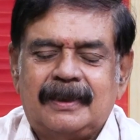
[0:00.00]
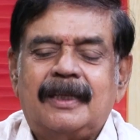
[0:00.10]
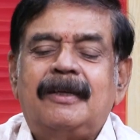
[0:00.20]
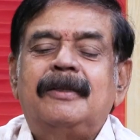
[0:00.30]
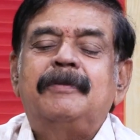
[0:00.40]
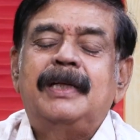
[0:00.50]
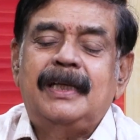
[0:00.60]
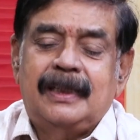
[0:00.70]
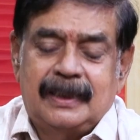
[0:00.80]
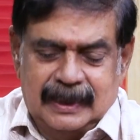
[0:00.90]
తర్వాత మన
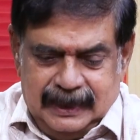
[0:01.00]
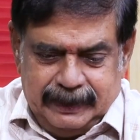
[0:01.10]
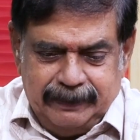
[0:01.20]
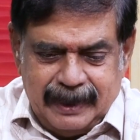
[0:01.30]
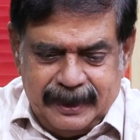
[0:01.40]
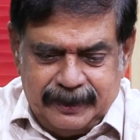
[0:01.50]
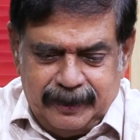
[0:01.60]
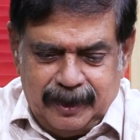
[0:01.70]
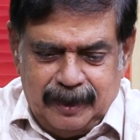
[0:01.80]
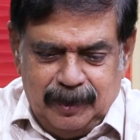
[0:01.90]
శివనాయేశ్వర గారి